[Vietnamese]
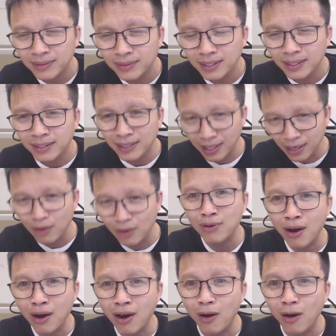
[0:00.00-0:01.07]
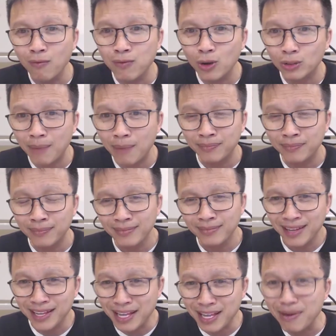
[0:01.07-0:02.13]
Thì lúc đó ông vô tâm.
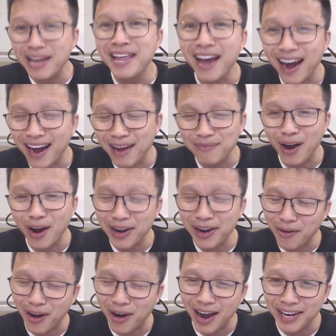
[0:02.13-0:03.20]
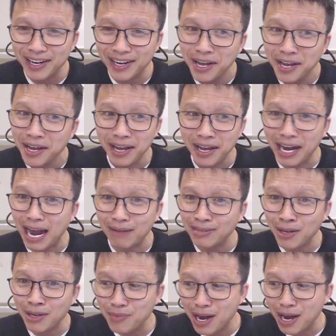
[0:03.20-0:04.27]
Thế thì bây giờ em hỏi câu hỏi anh, làm sao
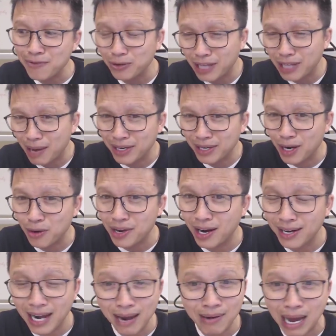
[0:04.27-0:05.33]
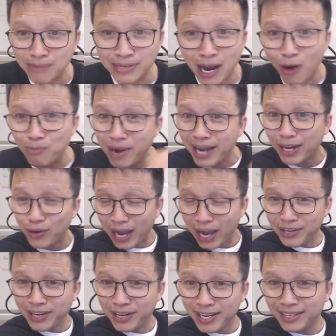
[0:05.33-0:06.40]
trong hết vô tâm? Thì câu trả lời này em làm sao không biết cái đoạn
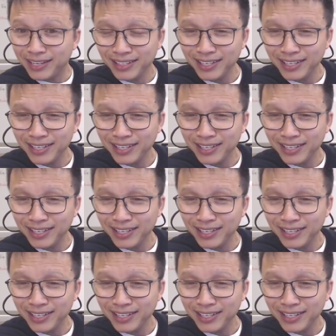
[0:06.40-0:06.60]
dưới á.